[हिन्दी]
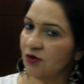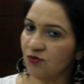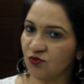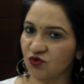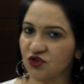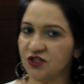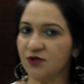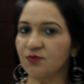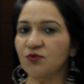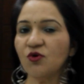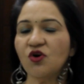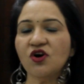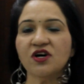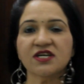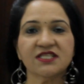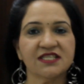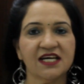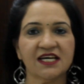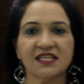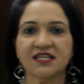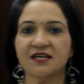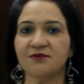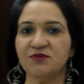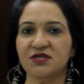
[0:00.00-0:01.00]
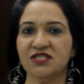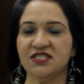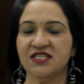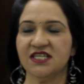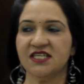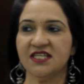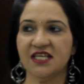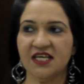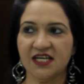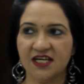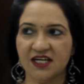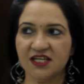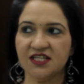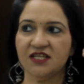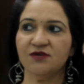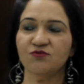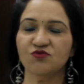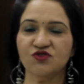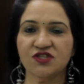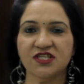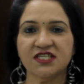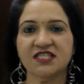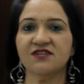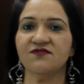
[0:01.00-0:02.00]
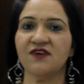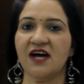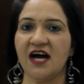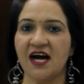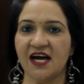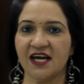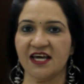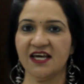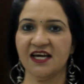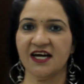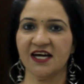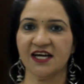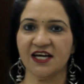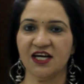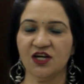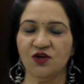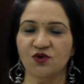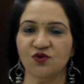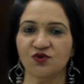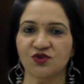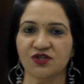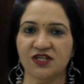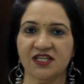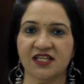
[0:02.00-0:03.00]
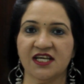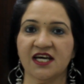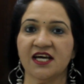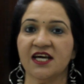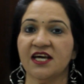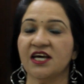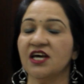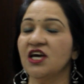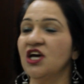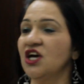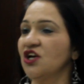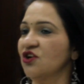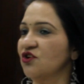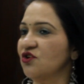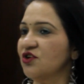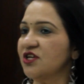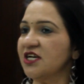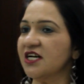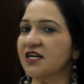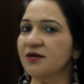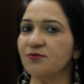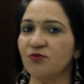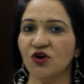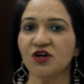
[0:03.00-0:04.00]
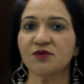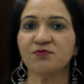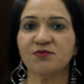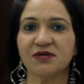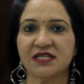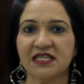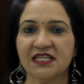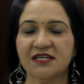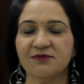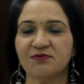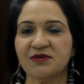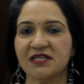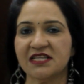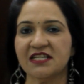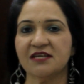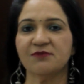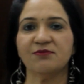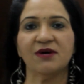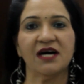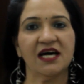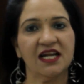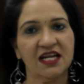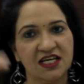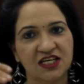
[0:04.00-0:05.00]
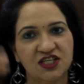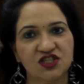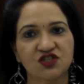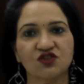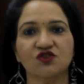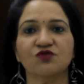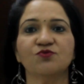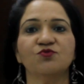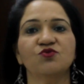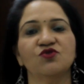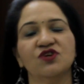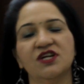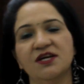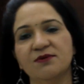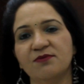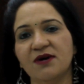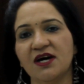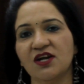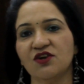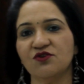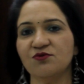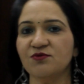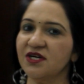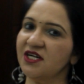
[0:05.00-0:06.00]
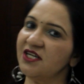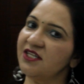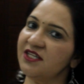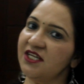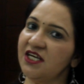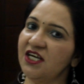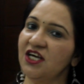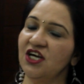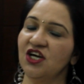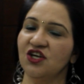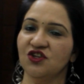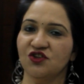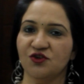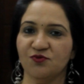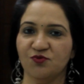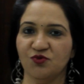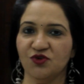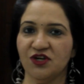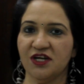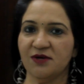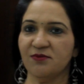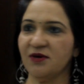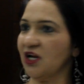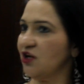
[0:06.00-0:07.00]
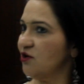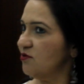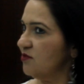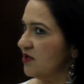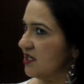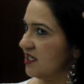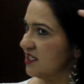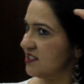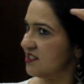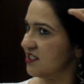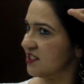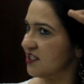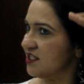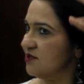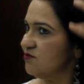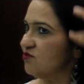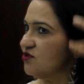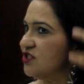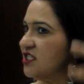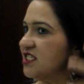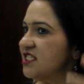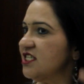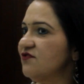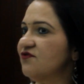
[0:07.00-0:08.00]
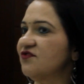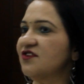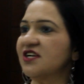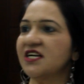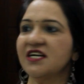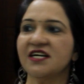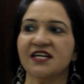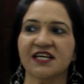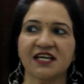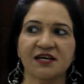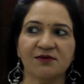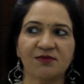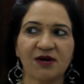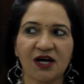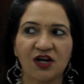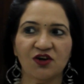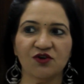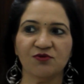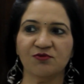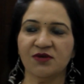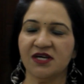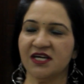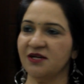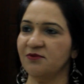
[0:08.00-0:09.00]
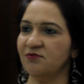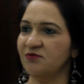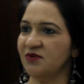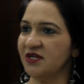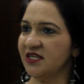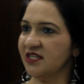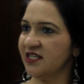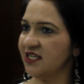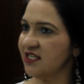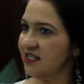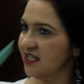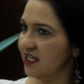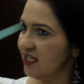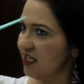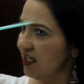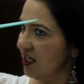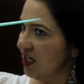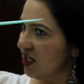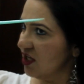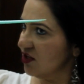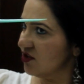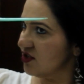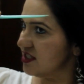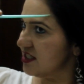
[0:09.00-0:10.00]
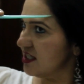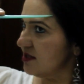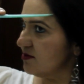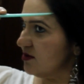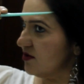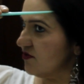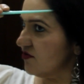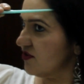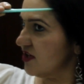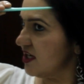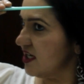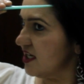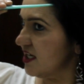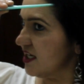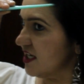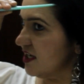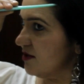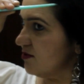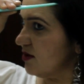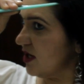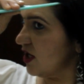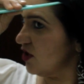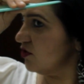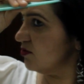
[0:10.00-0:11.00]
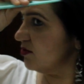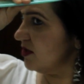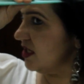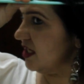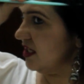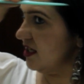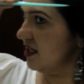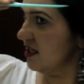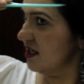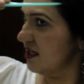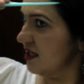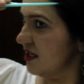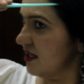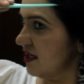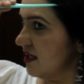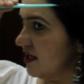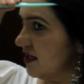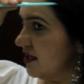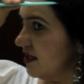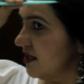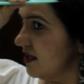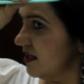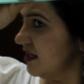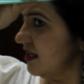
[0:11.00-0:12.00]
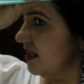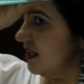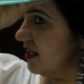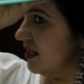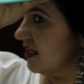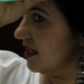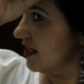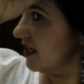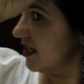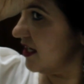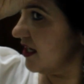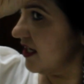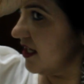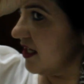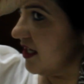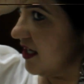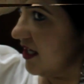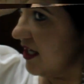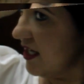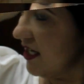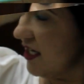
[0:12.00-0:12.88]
मुझे बहुत ज़्यादा पीछे नहीं करना मुझे सिर्फ आगे आगे लुक देना है क्योंकि अगर बहुत पतले पतले बाल हैं किसी को पूरे बालों में करना है तो पूरे बालों में कर सकते हैं मुझे सिर्फ फ्रंट के बालों में क्रिम्पिंग देना है तो इसलिए मैं फ्रंट के बालों में करेंगे